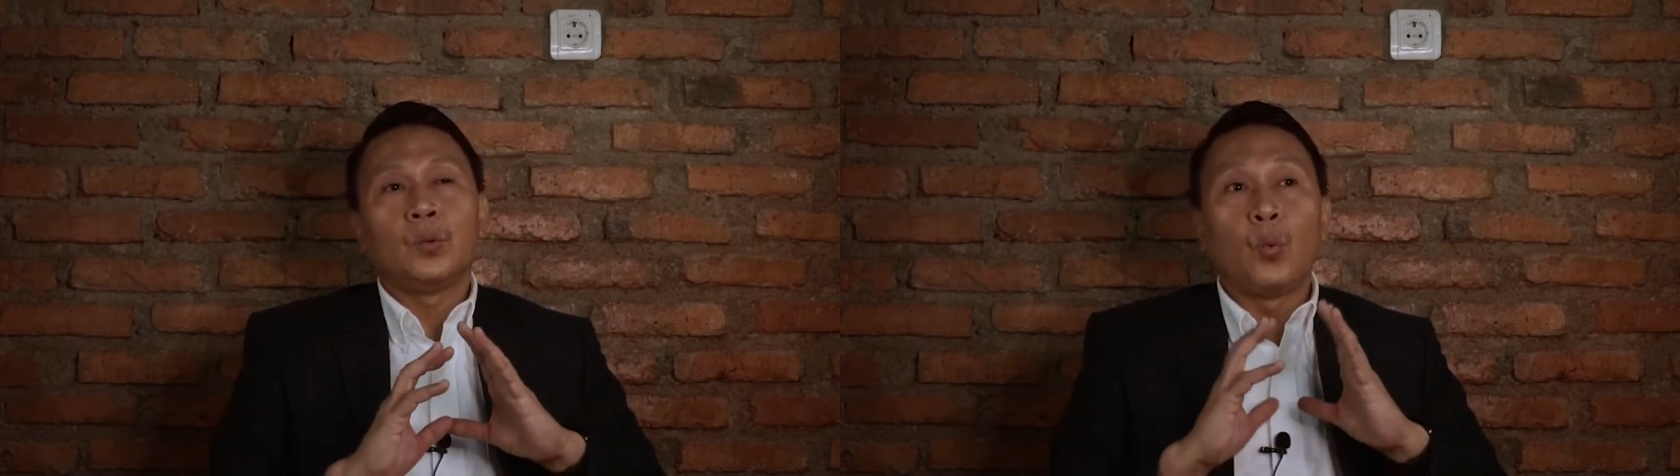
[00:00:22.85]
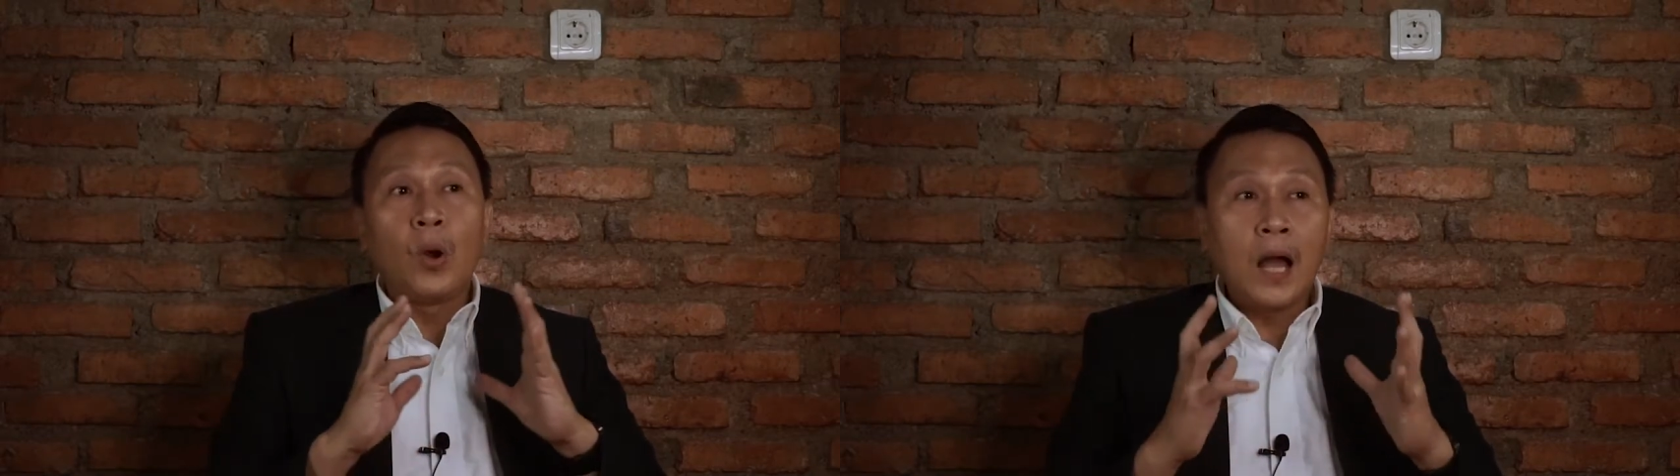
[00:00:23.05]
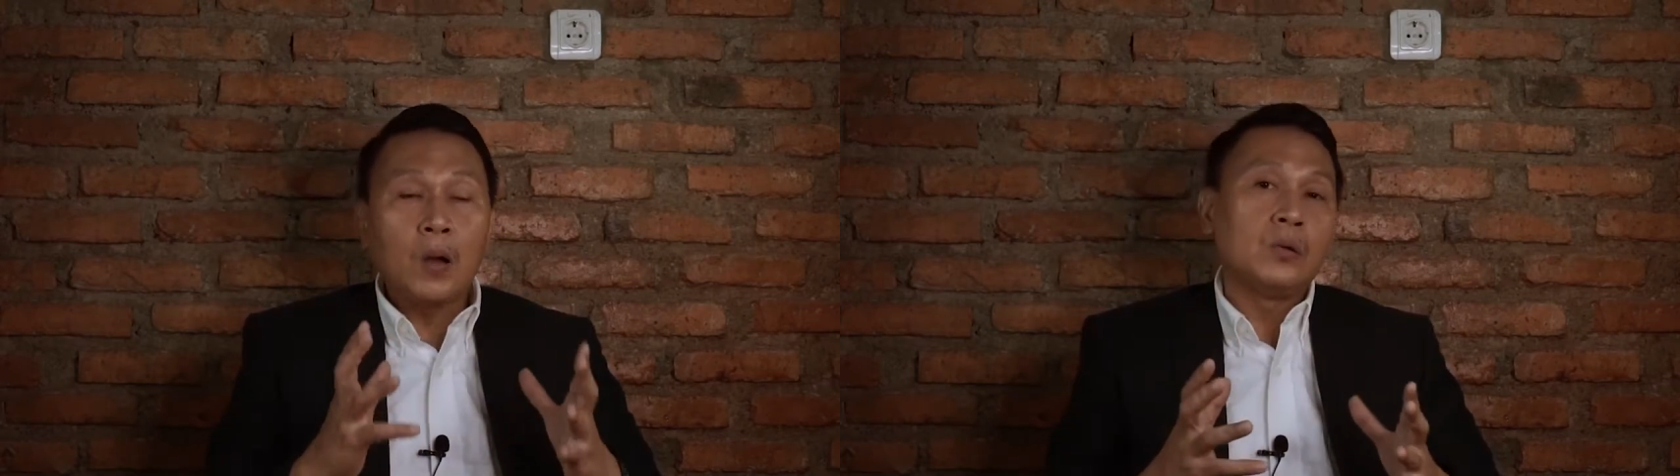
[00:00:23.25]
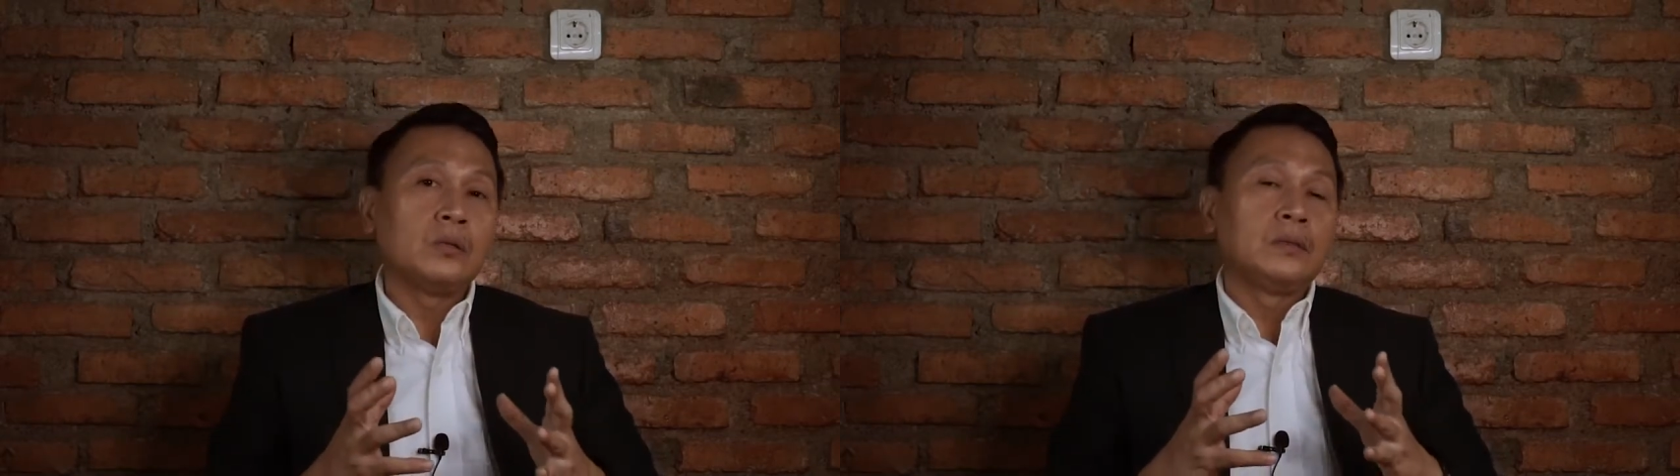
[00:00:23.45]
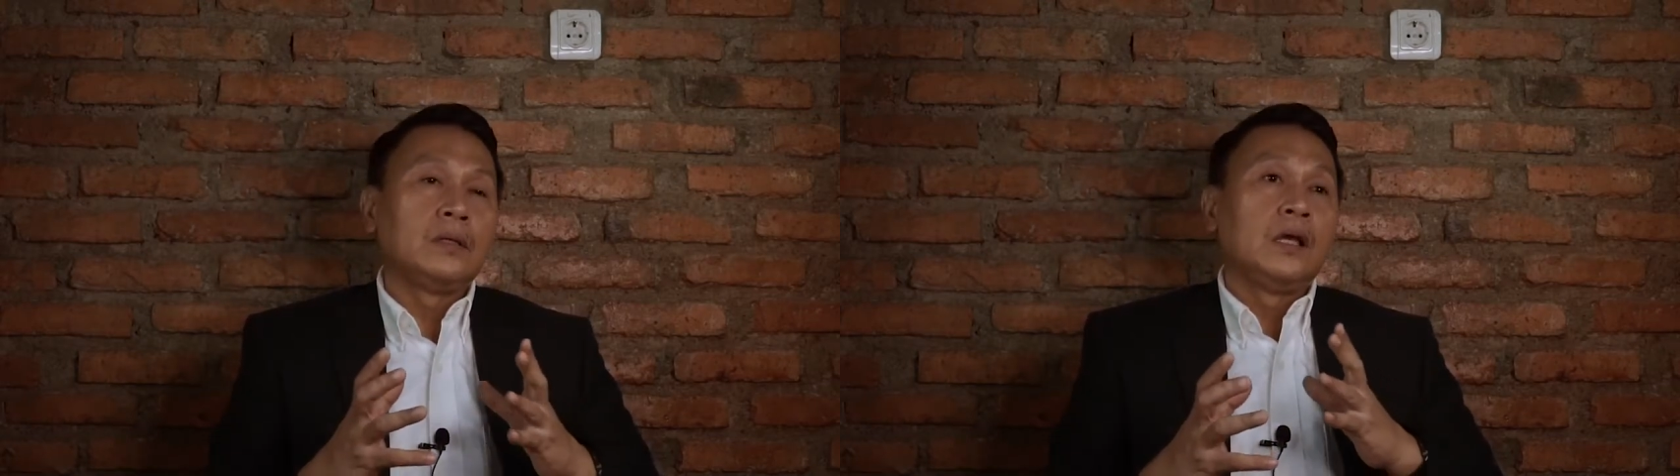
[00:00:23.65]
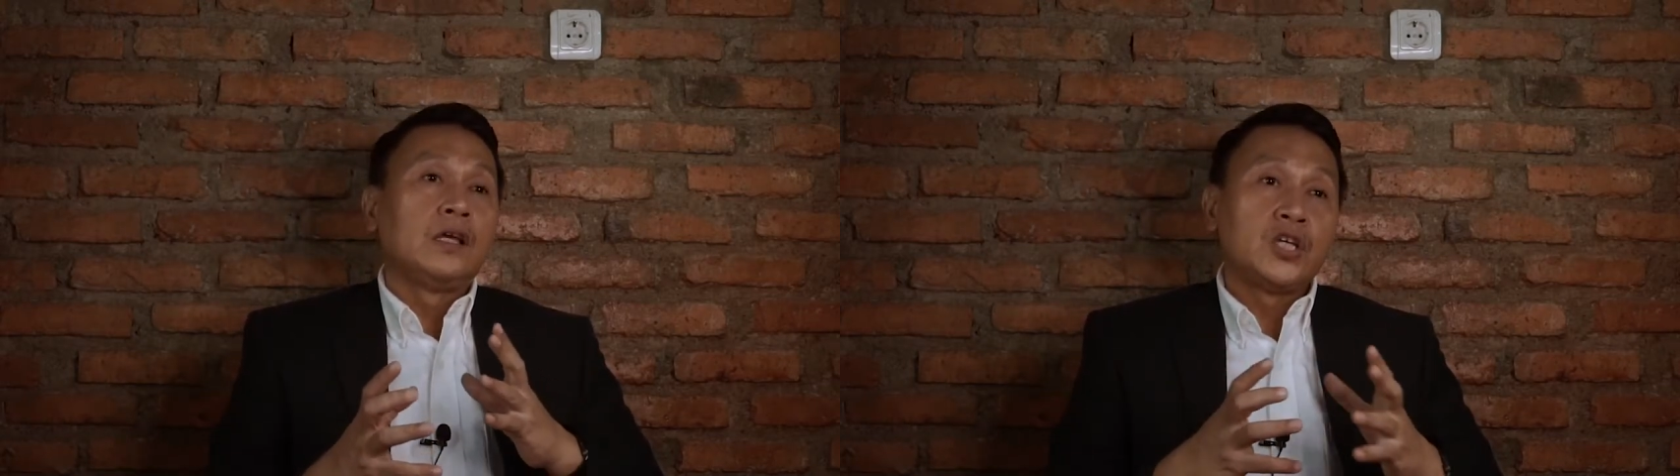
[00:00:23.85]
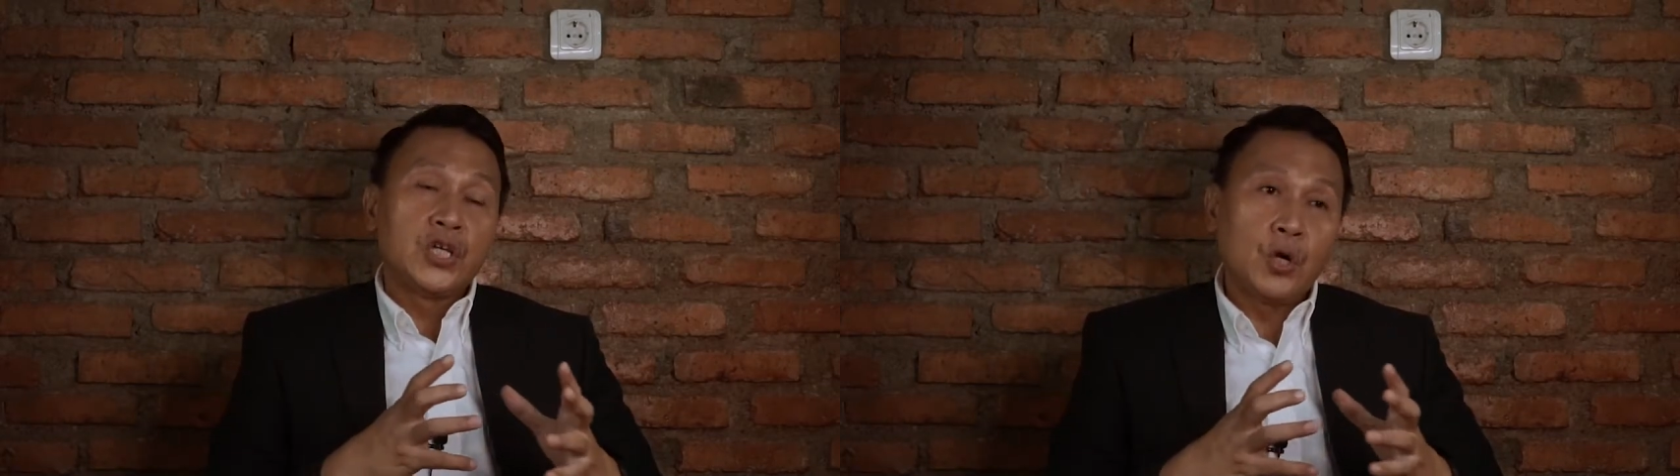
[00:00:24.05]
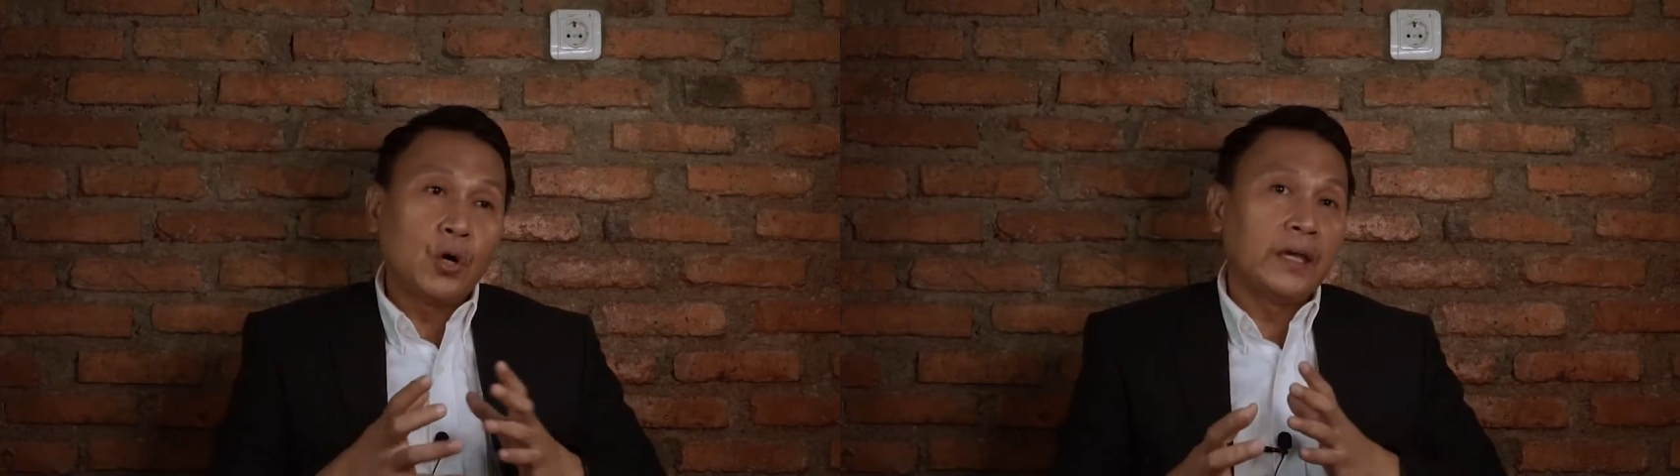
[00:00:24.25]
wow,
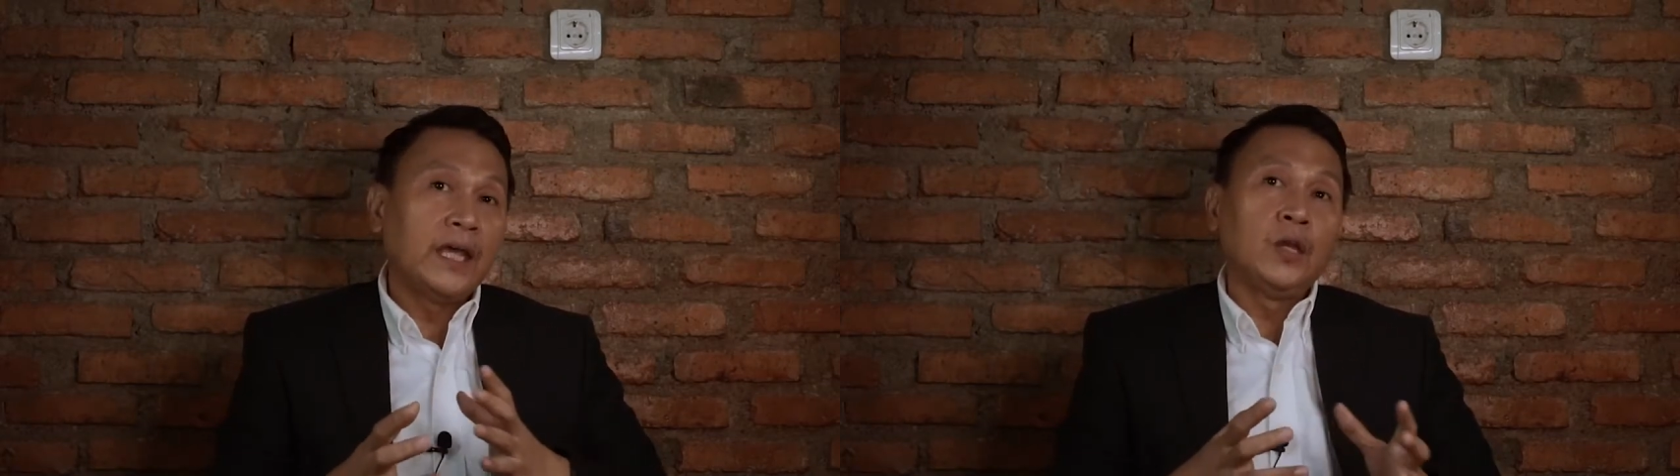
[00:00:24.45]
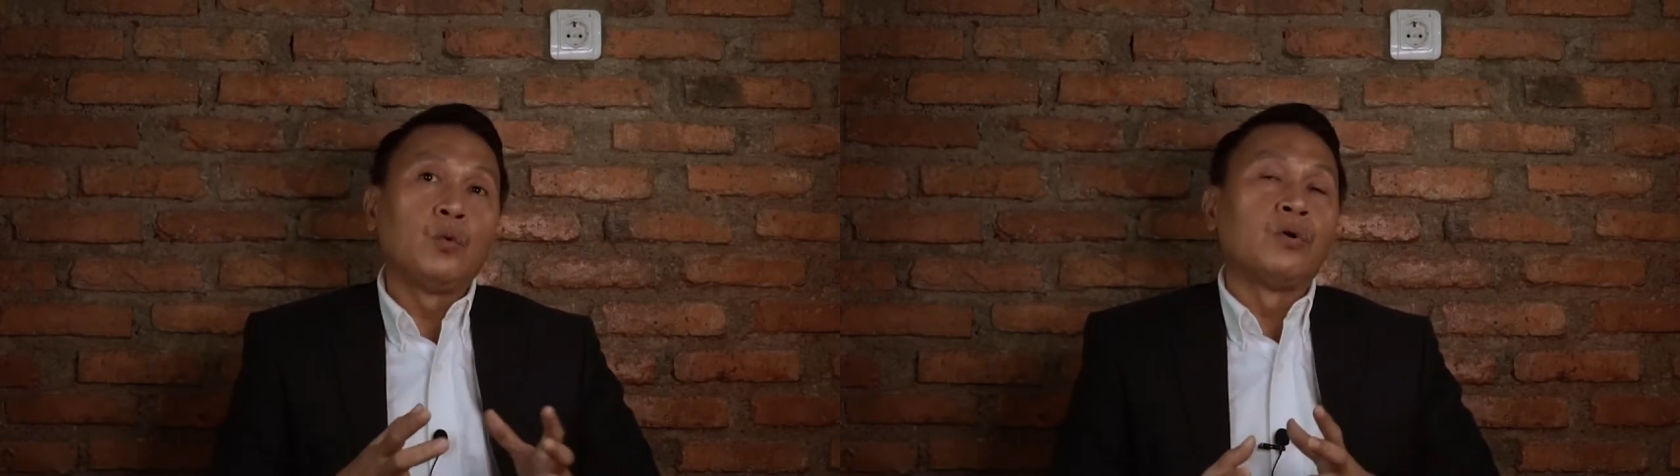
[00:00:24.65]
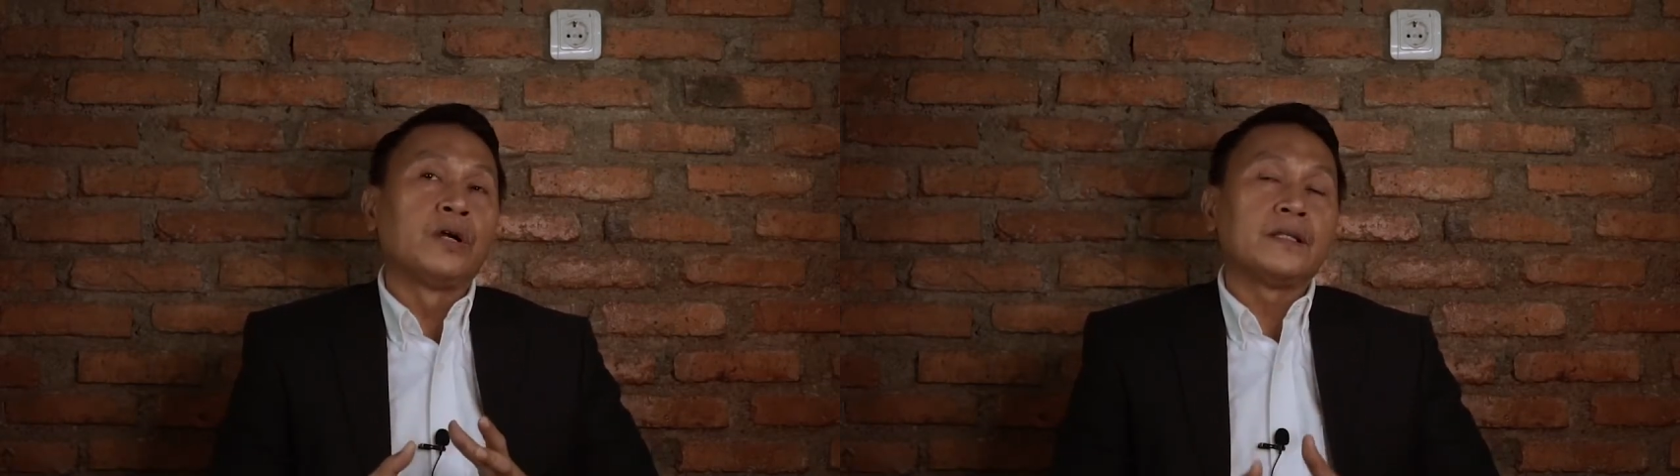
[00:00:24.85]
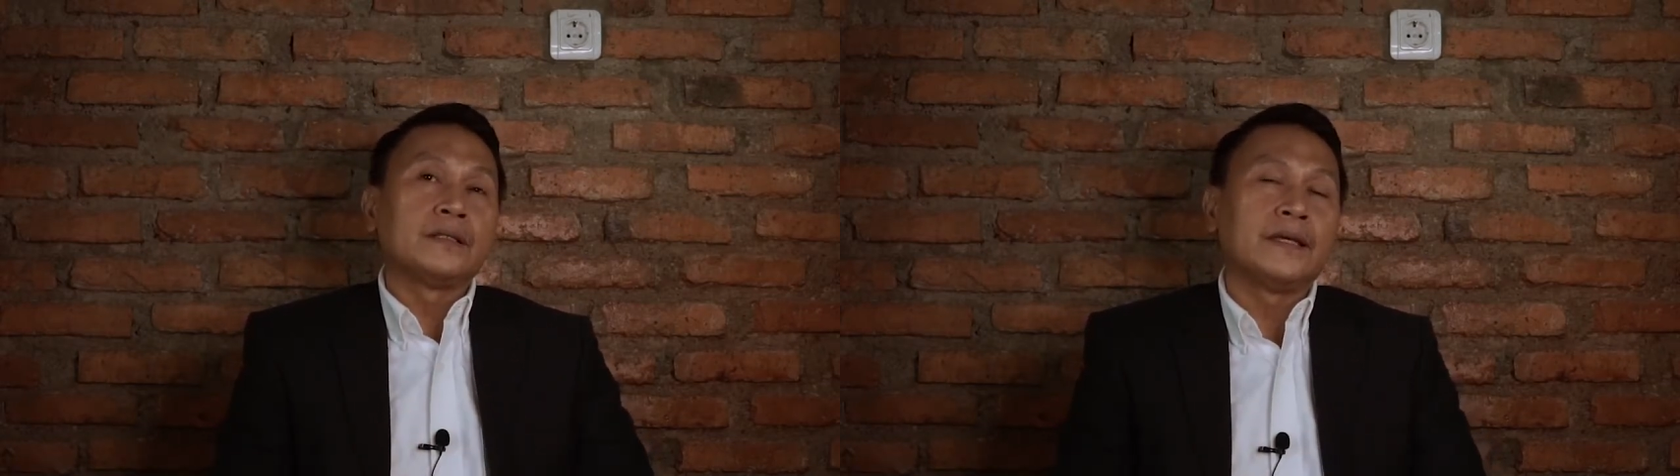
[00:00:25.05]
shocking the world.